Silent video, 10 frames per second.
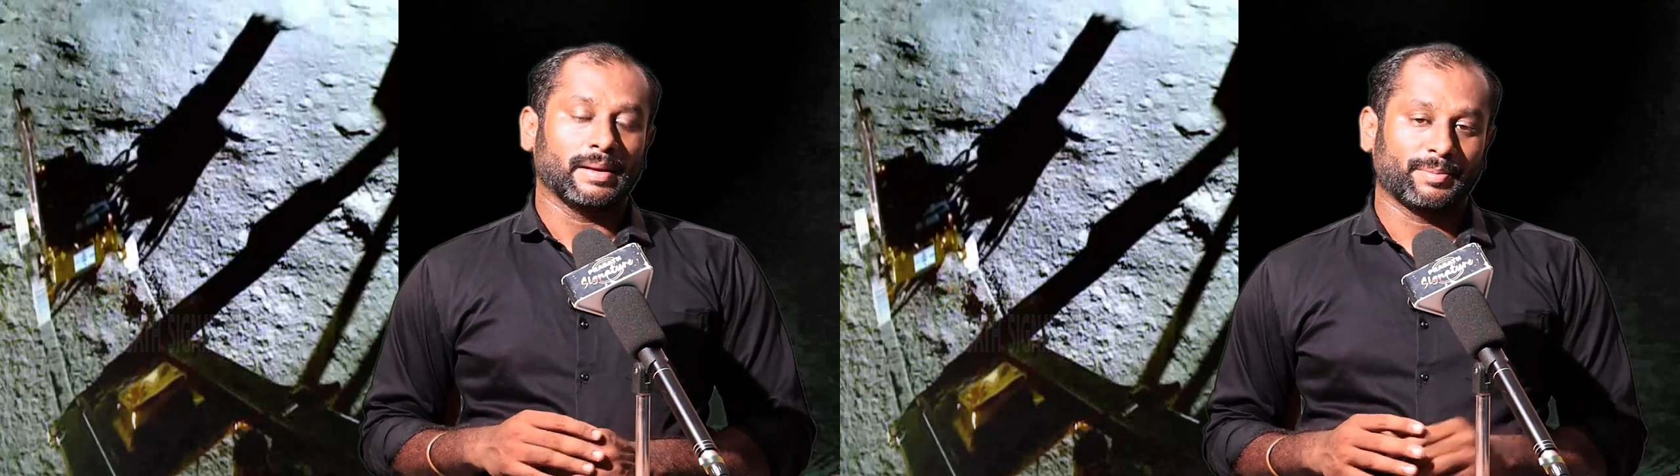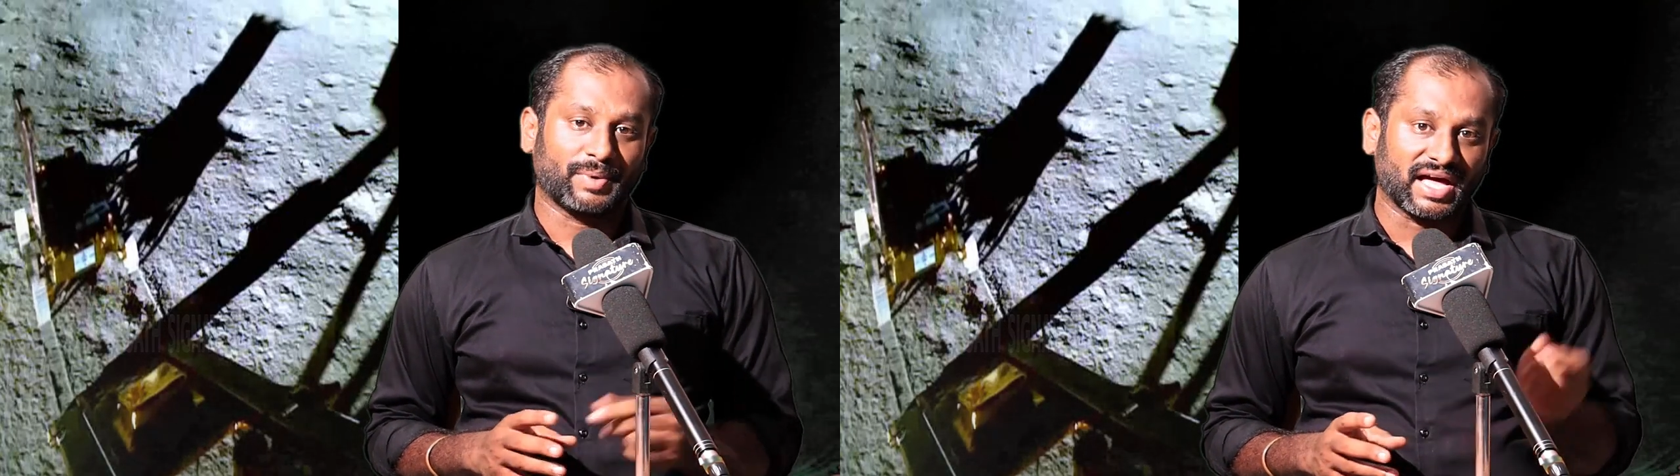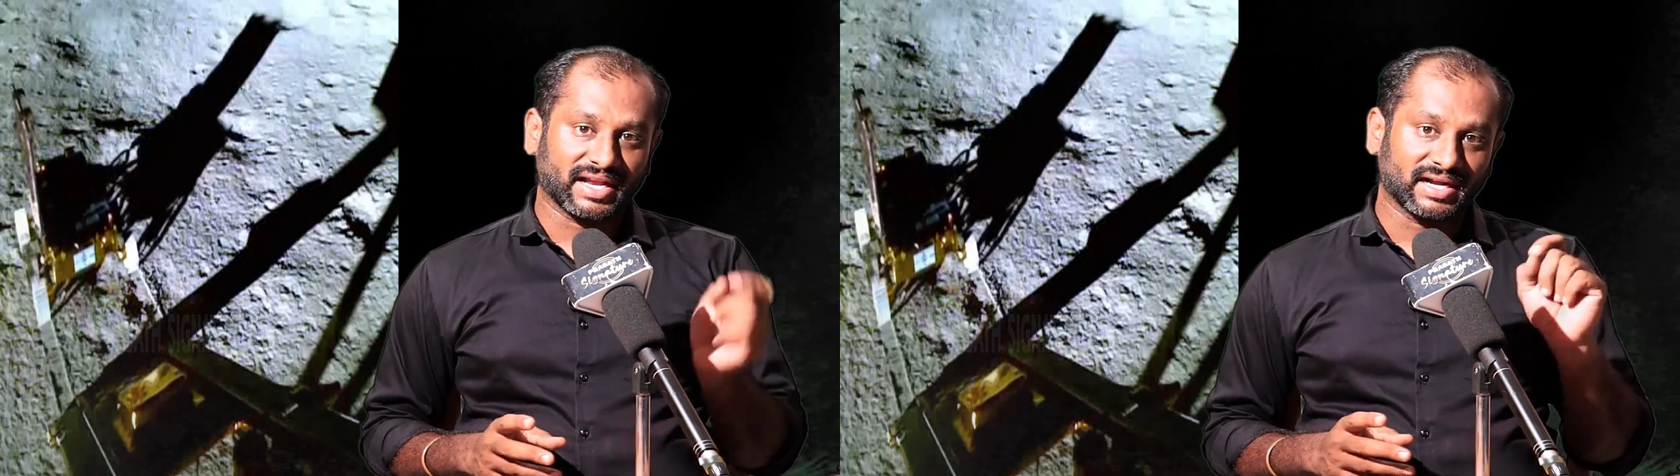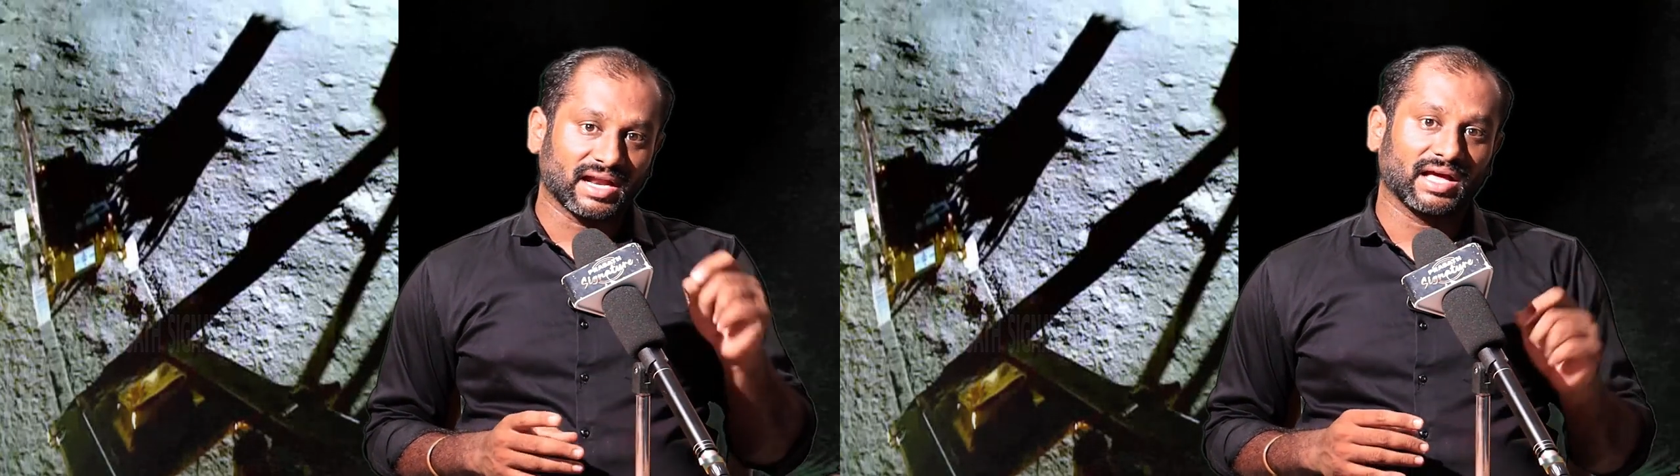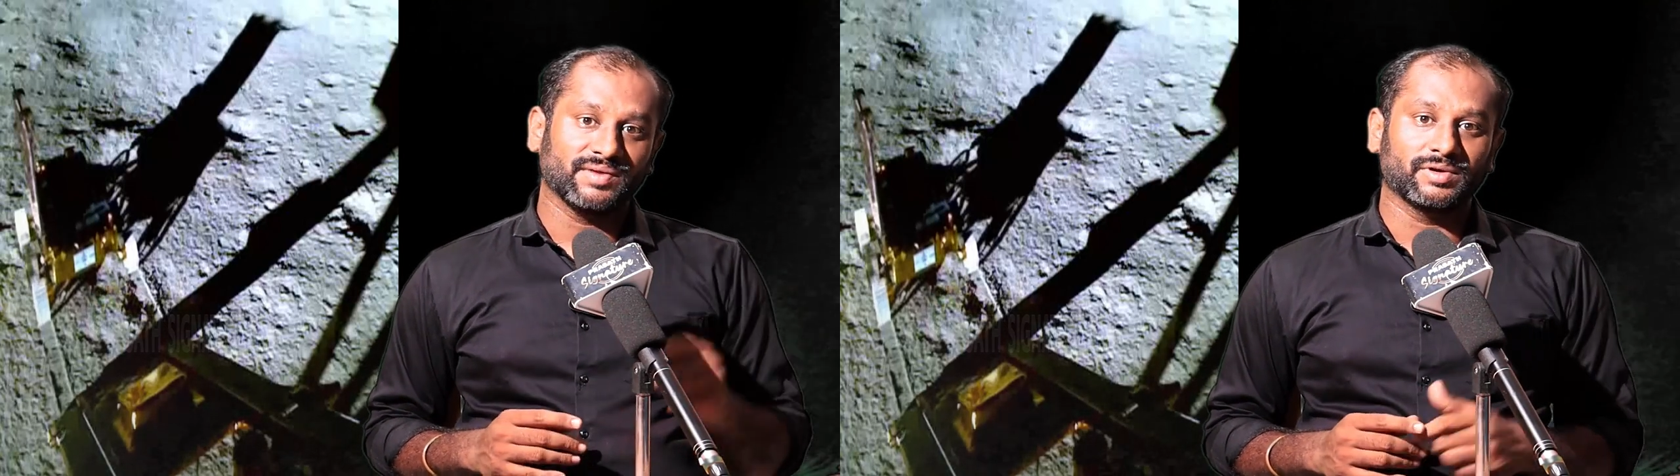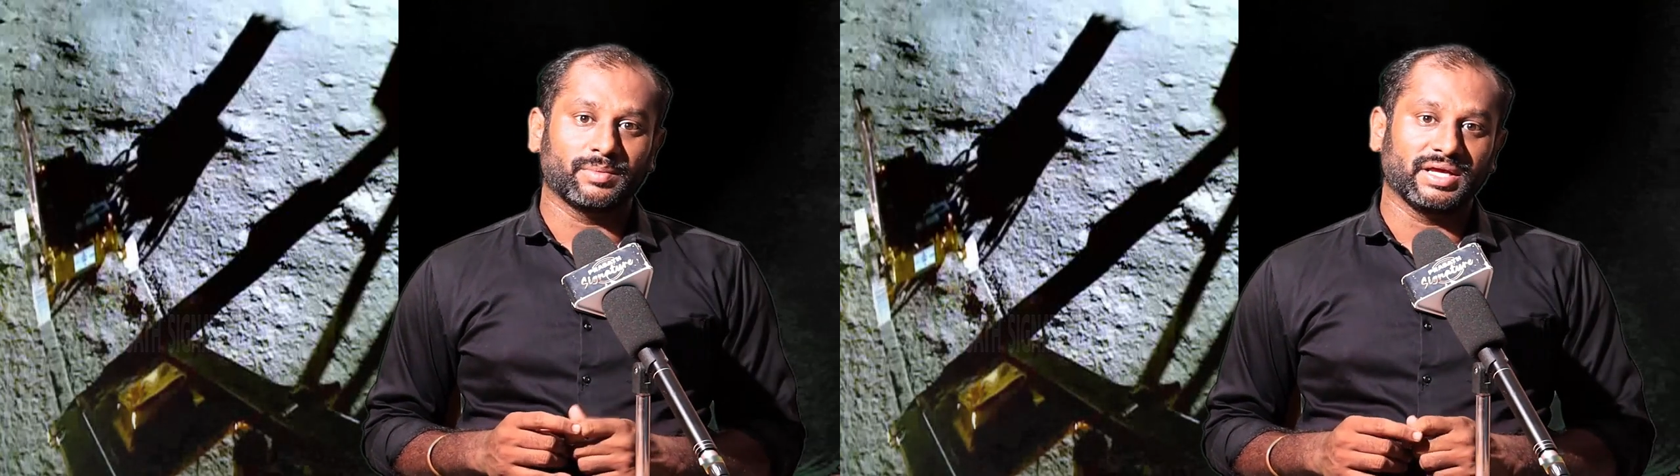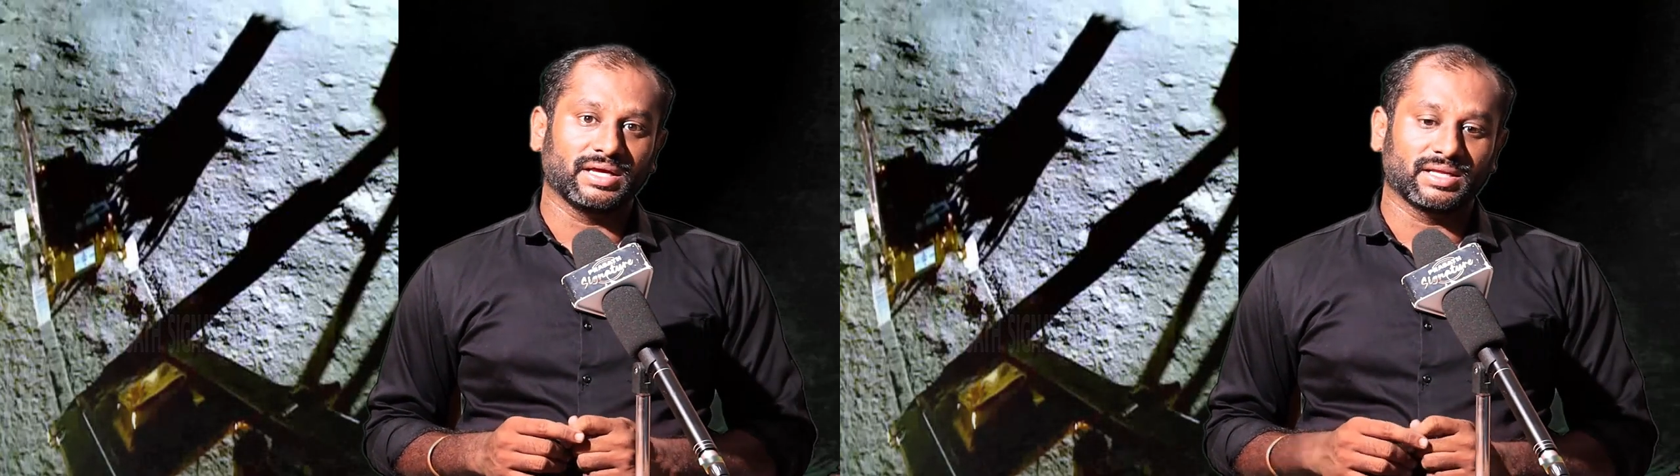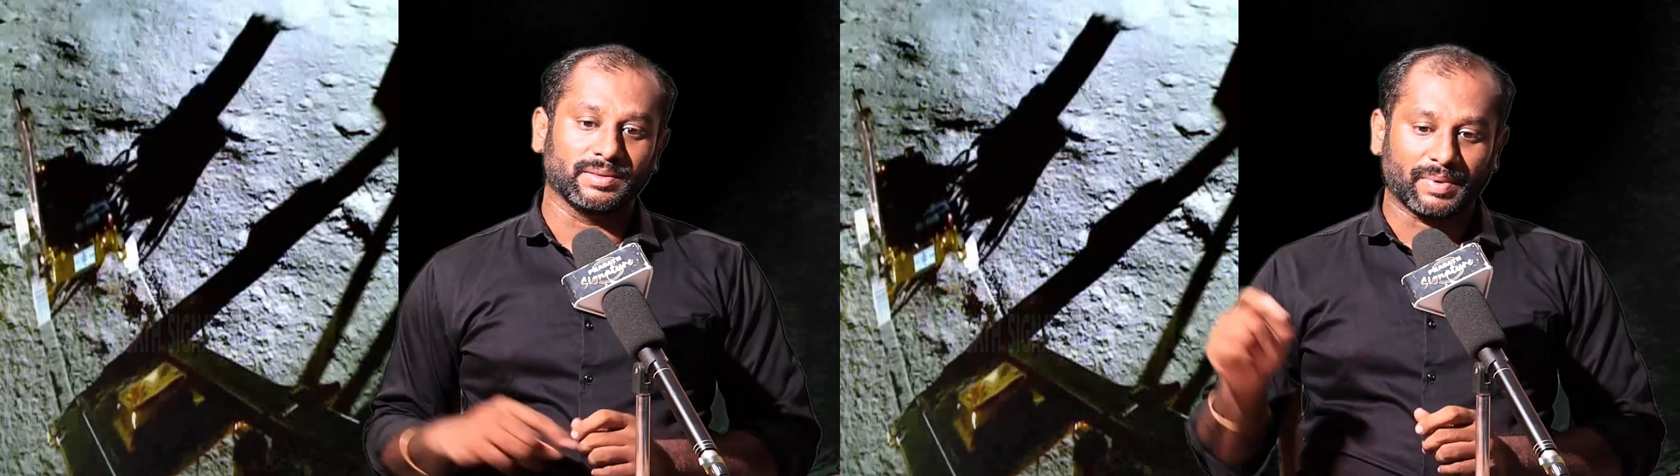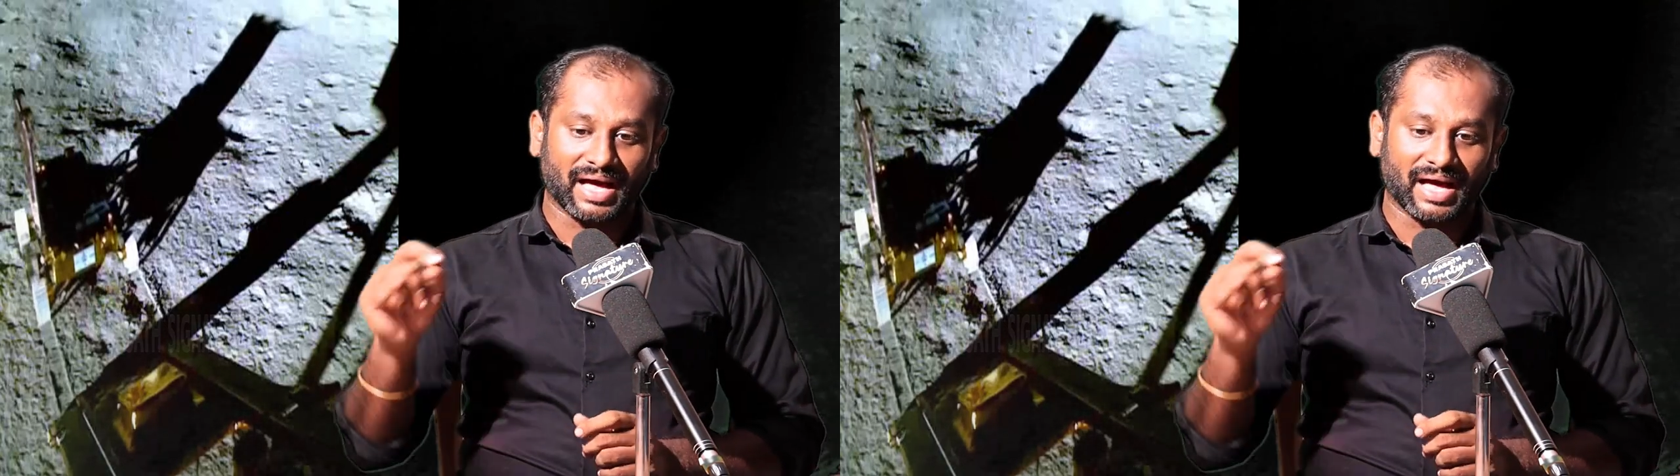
அப்போ பாறைகள் ஆய்வு அப்படிங்கிறது